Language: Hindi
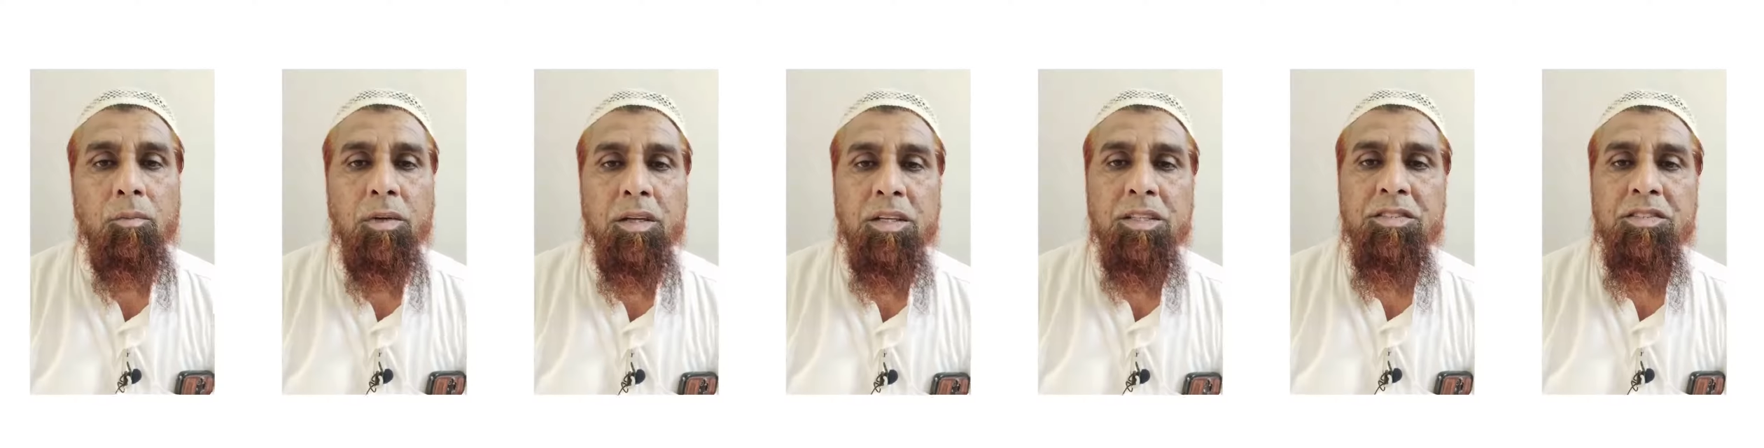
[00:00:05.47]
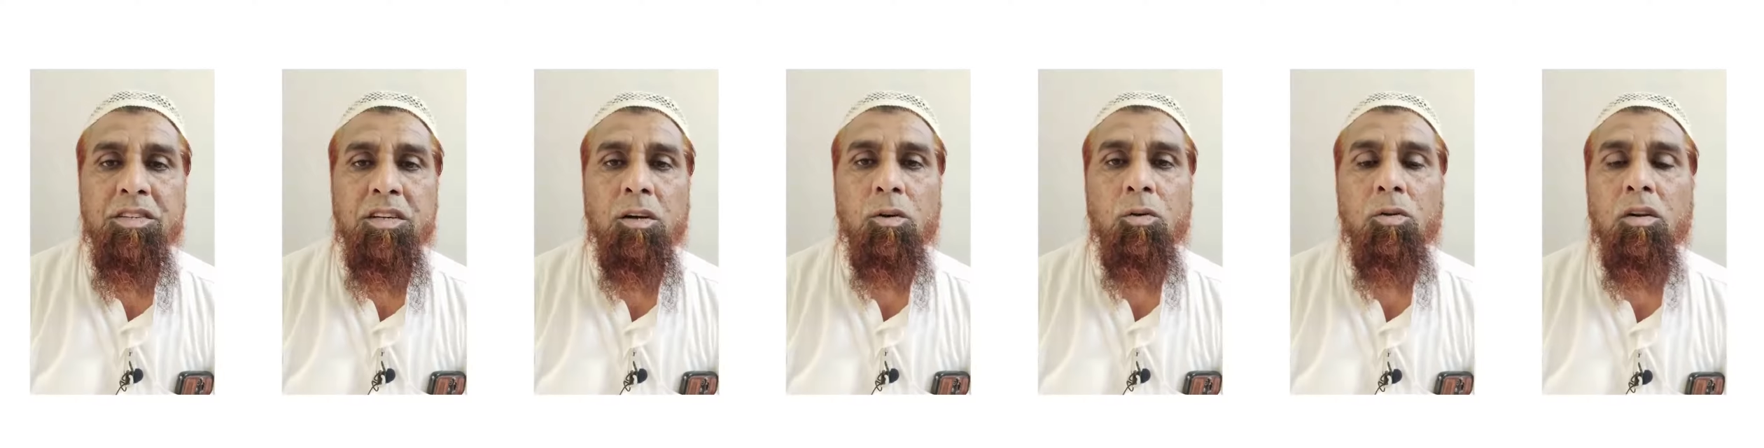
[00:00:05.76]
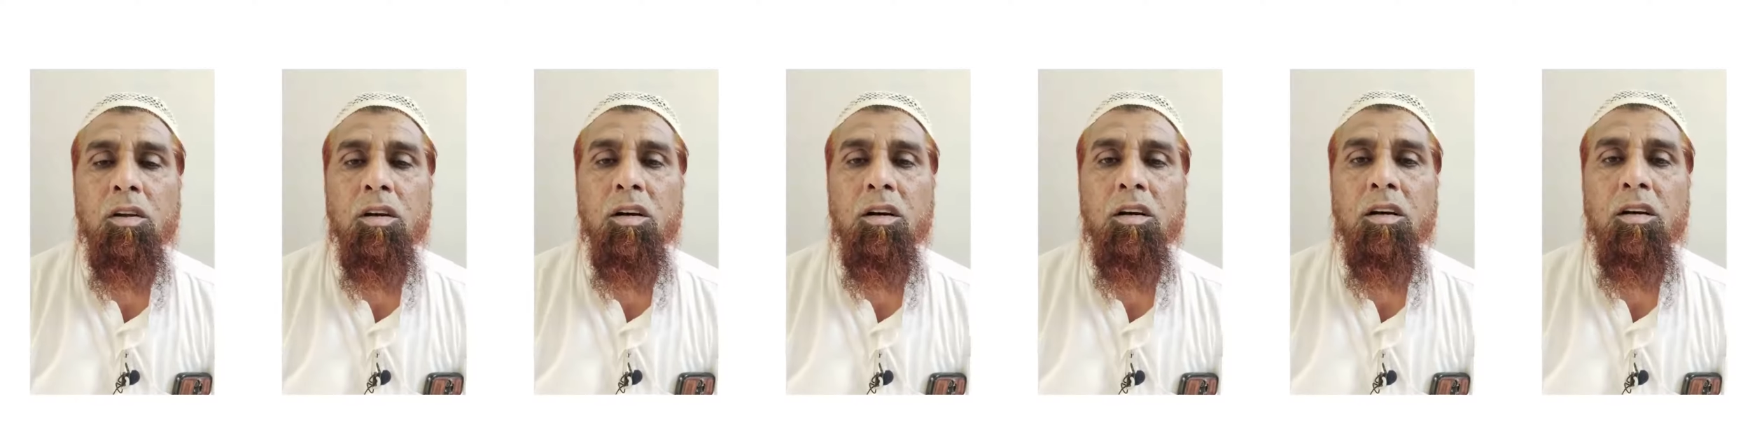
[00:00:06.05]
मैं
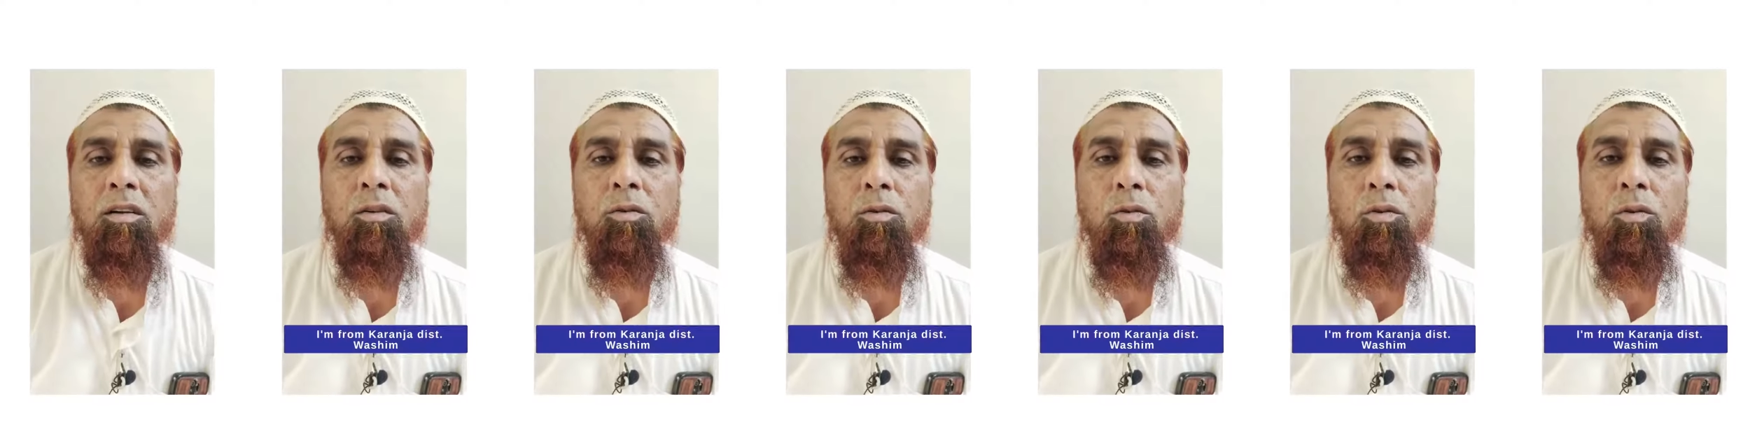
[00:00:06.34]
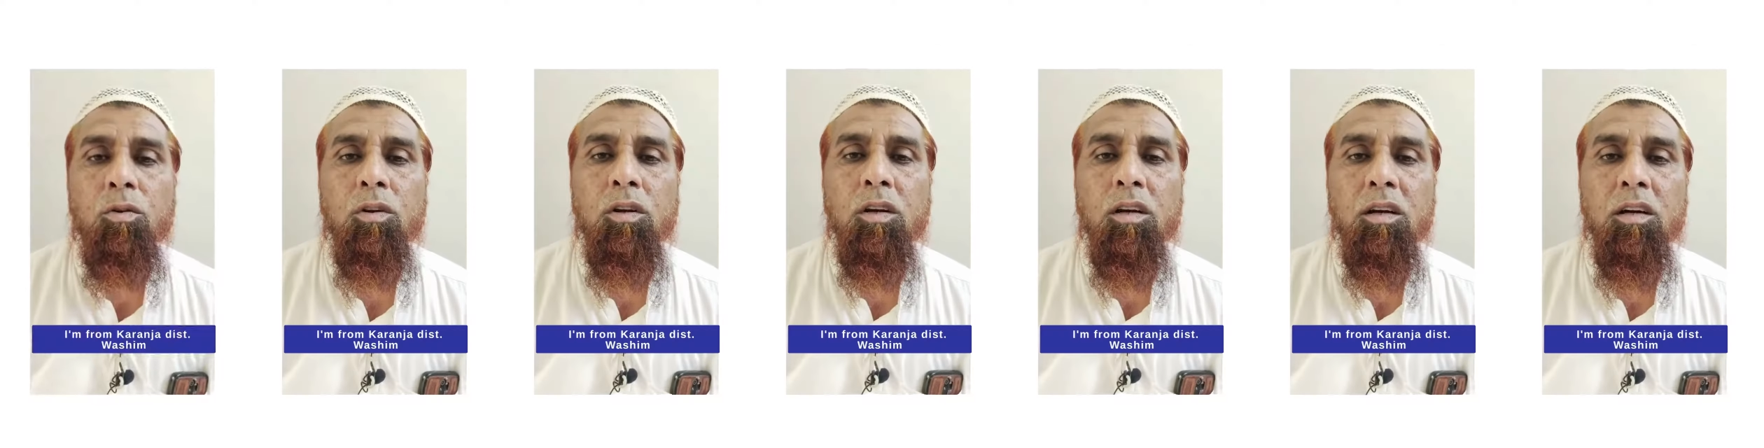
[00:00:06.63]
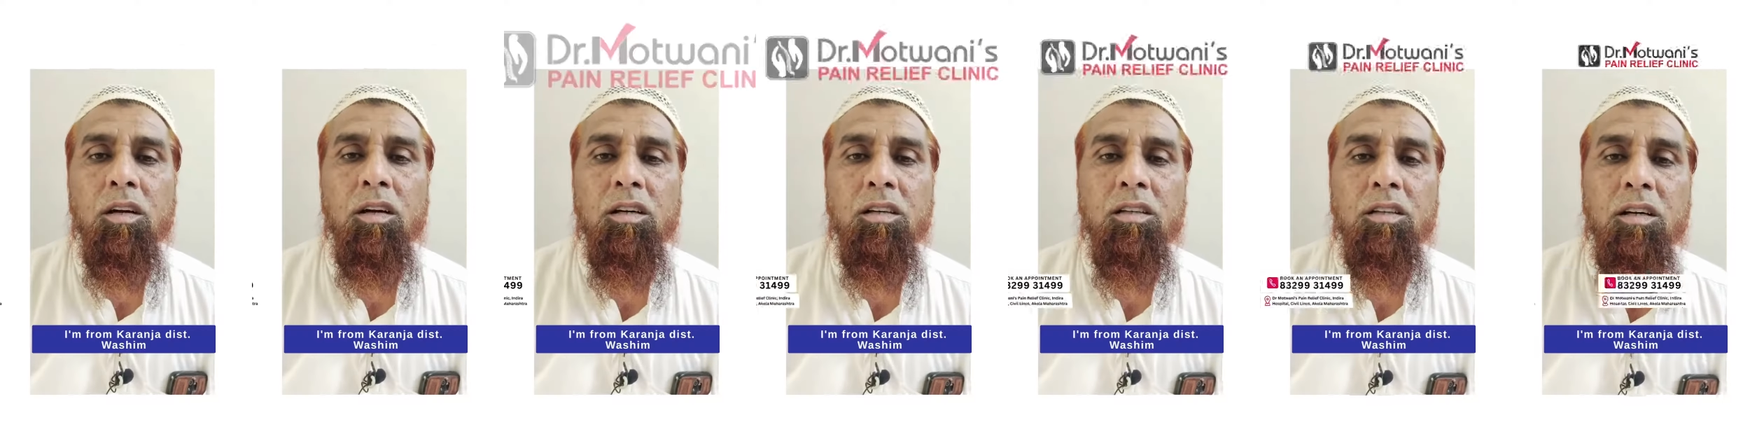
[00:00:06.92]
ज़ियाउल्ला ख़ान
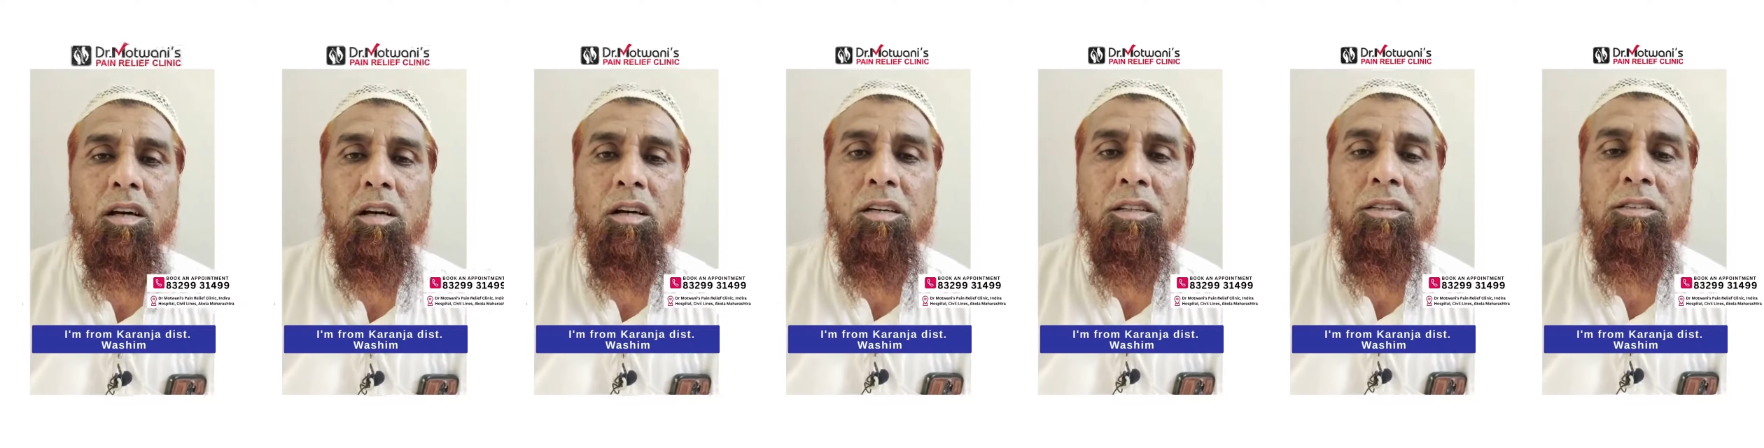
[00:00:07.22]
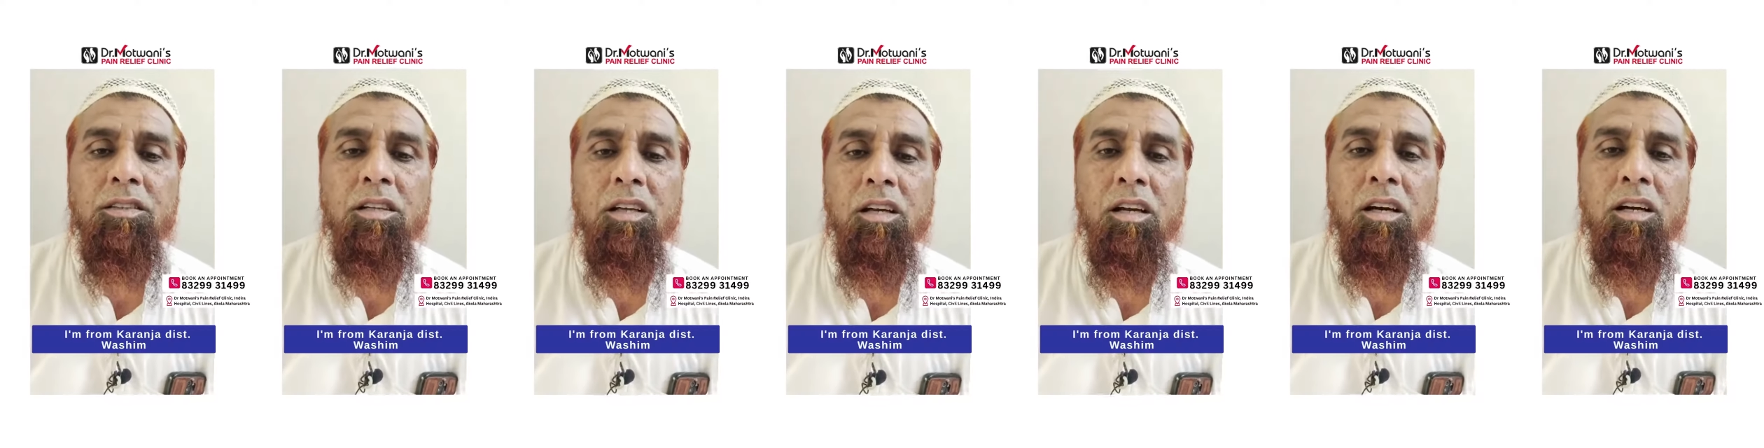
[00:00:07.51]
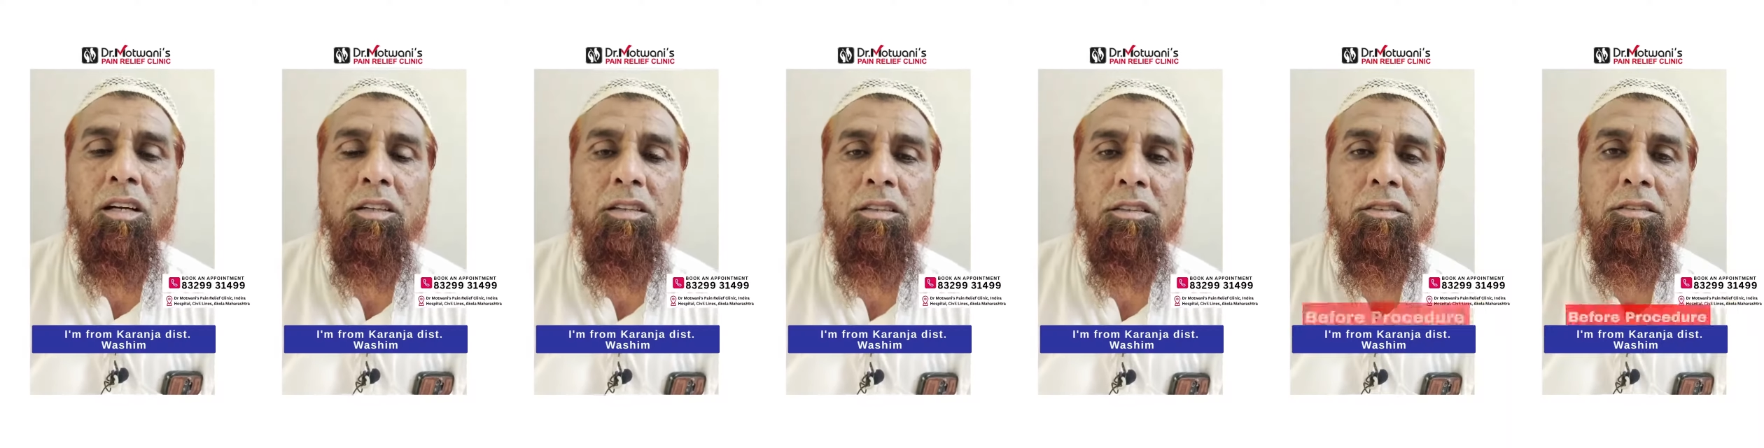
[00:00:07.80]
और ख़ान कारन
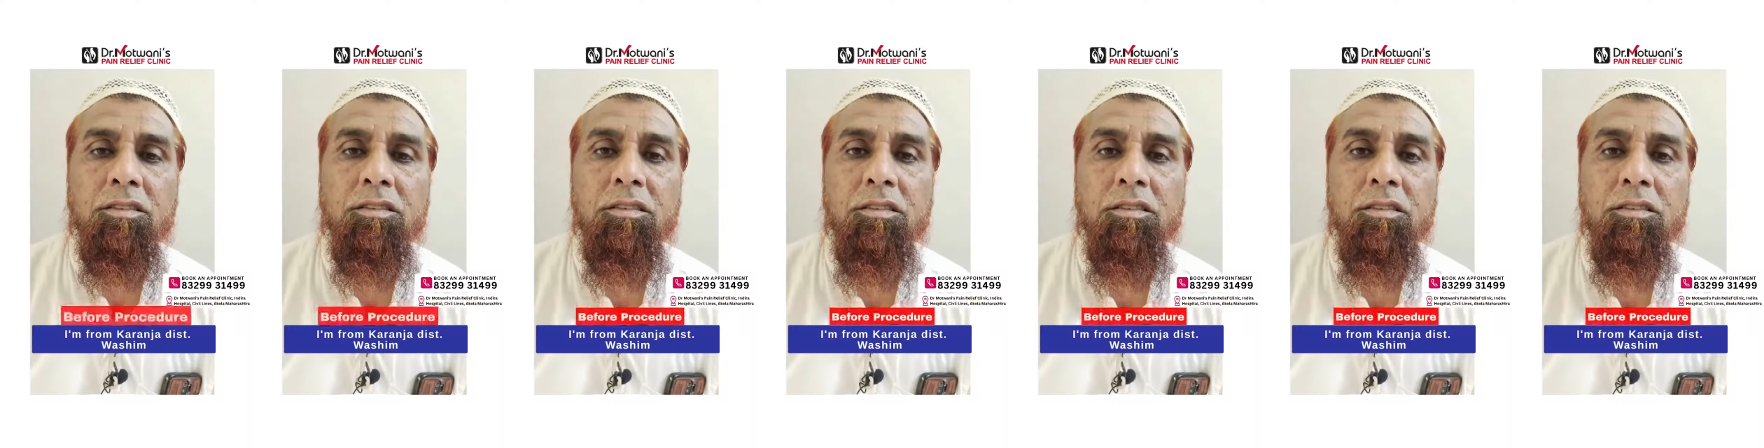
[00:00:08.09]
जलाड